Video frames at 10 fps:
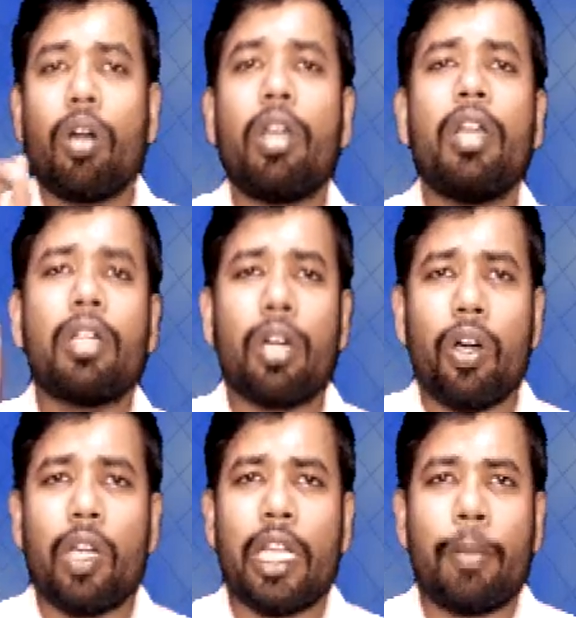और
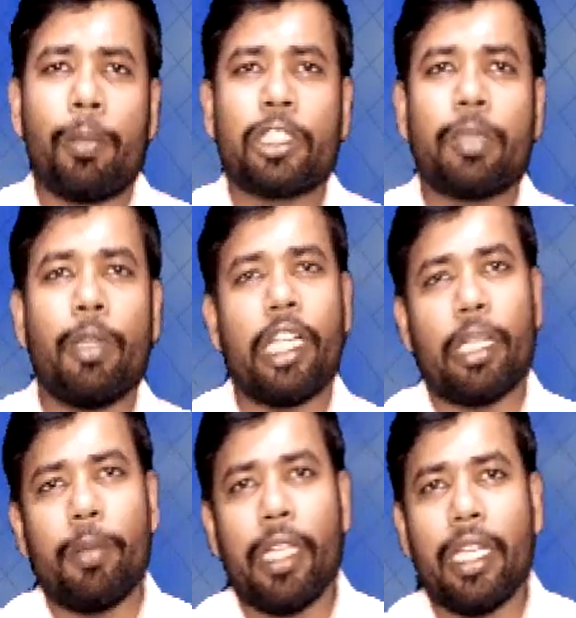ऑल का
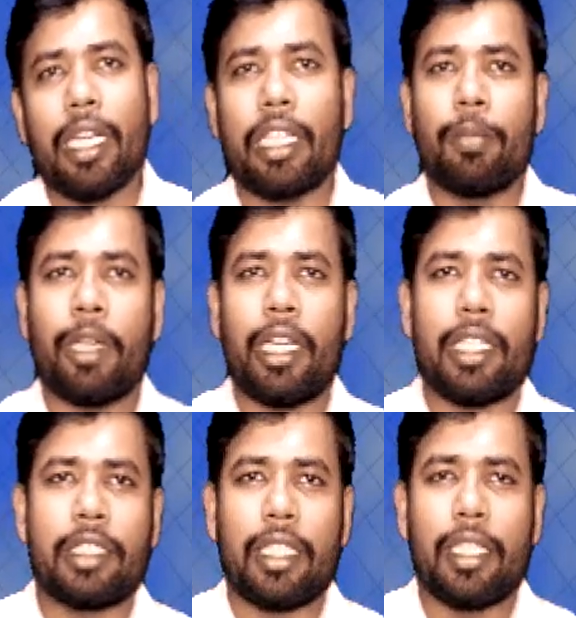पॉसिबिलिटी भी गलत
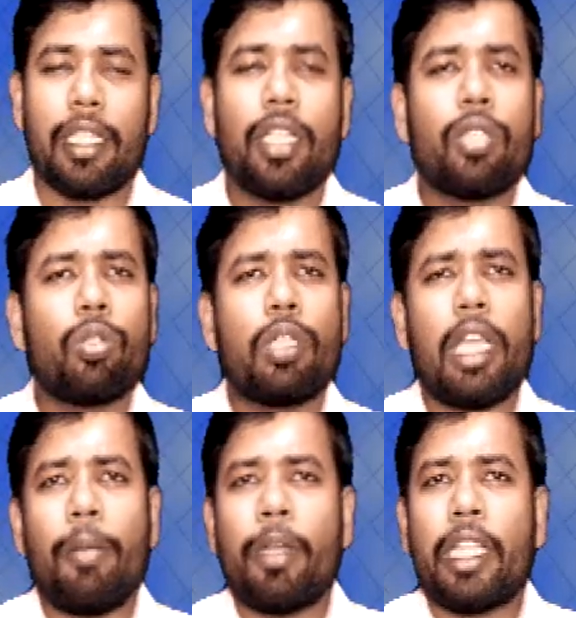बनना चाहिए तो
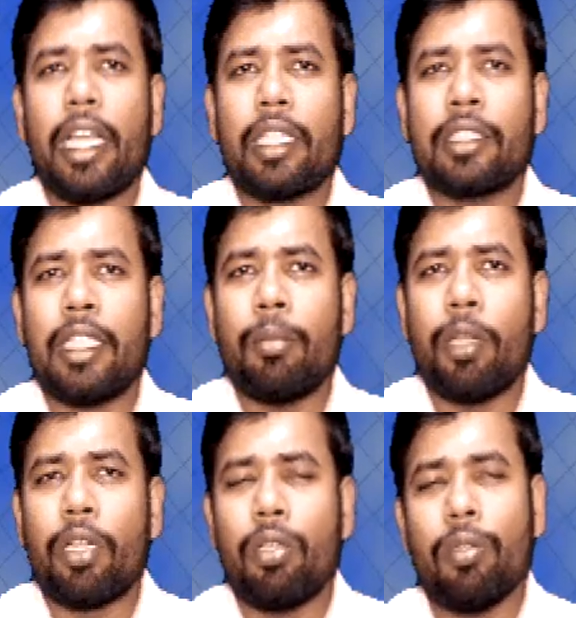यहां पर क्या चाहिए
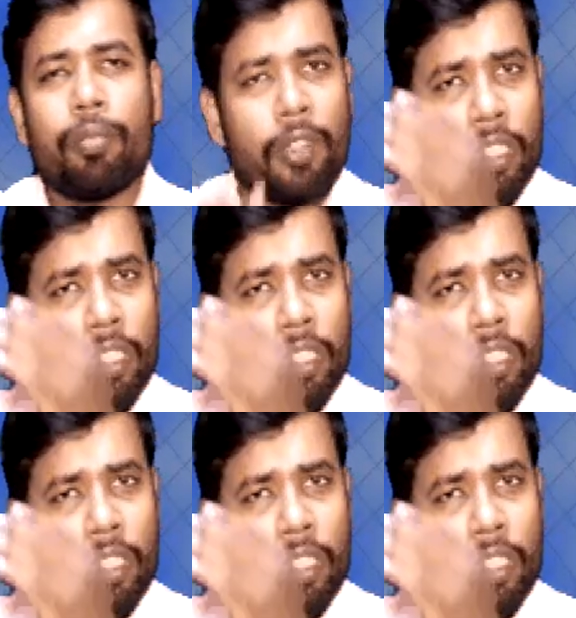मेरे को